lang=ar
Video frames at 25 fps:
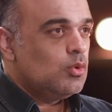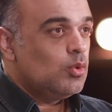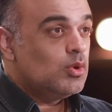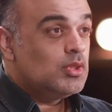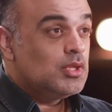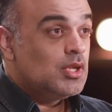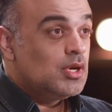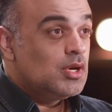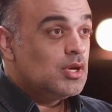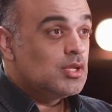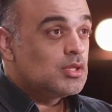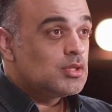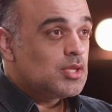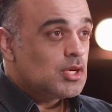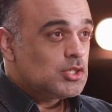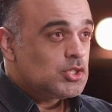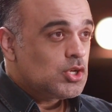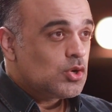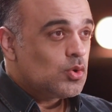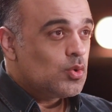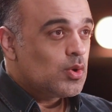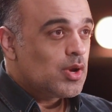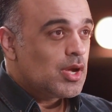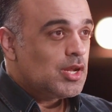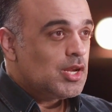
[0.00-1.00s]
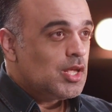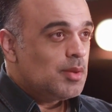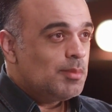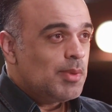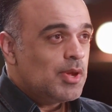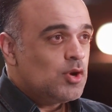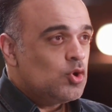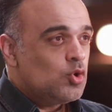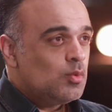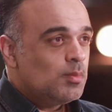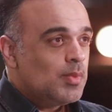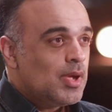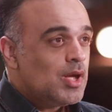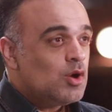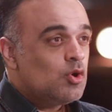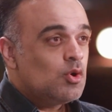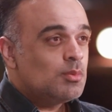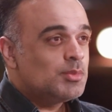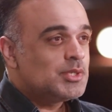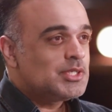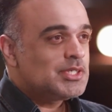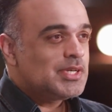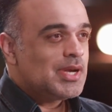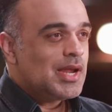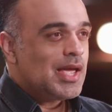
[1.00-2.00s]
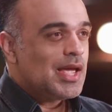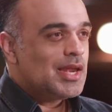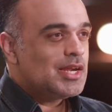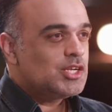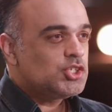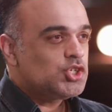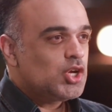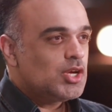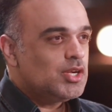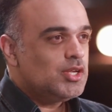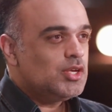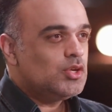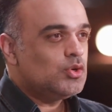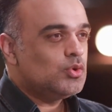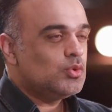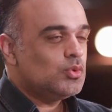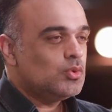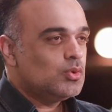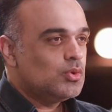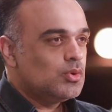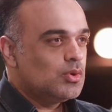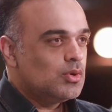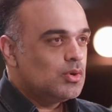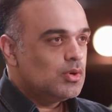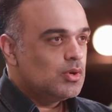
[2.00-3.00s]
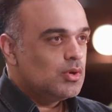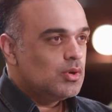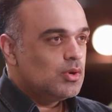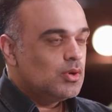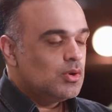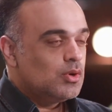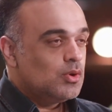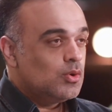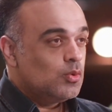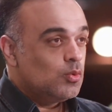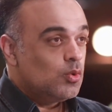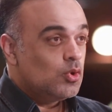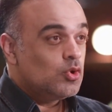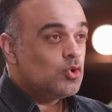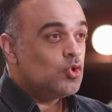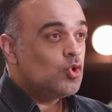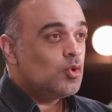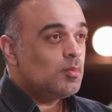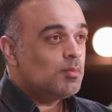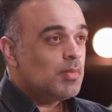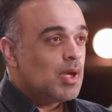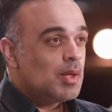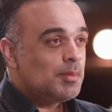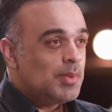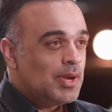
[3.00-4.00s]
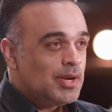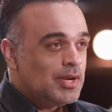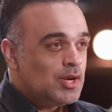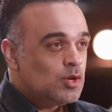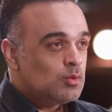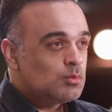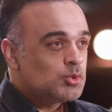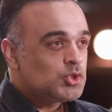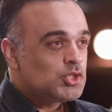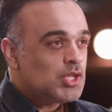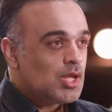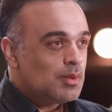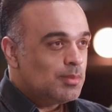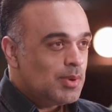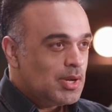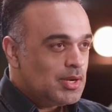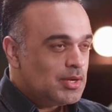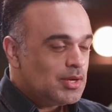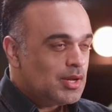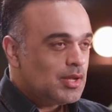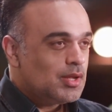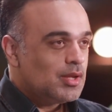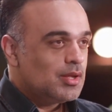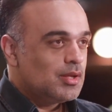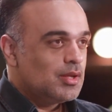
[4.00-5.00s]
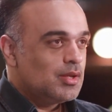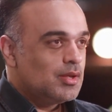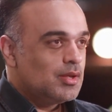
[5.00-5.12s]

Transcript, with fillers: وإن اللي انتصروا كان إيمانهم أقوى من السلاح اللي شايلينه وإنهم أملنا ومستقبلنا